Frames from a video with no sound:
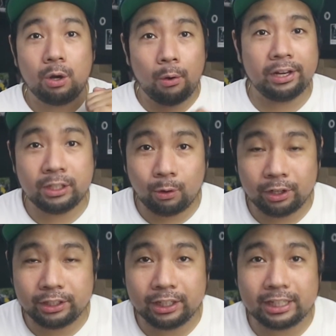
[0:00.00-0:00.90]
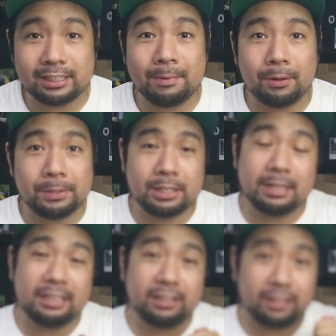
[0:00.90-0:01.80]
Go ahead and order kasi meron pa
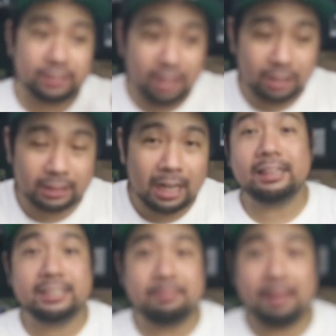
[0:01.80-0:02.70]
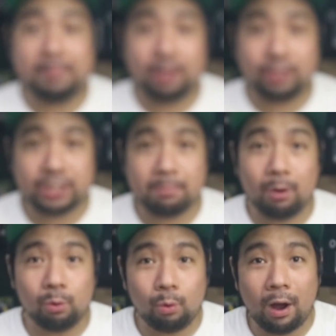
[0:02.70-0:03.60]
siyang natitirang stocks. At the same time, meron na siyang
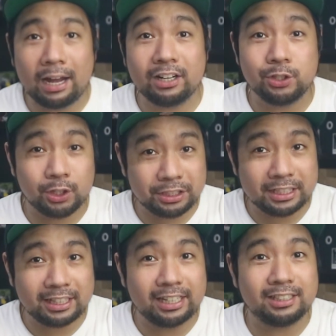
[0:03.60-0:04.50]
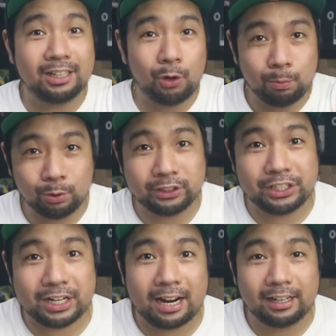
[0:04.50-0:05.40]
makukuhanan just in case na
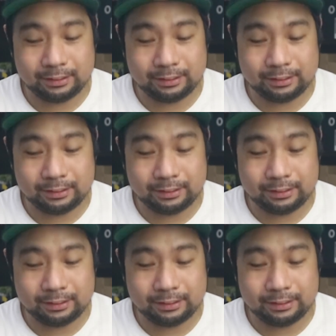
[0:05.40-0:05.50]
naubusan siya.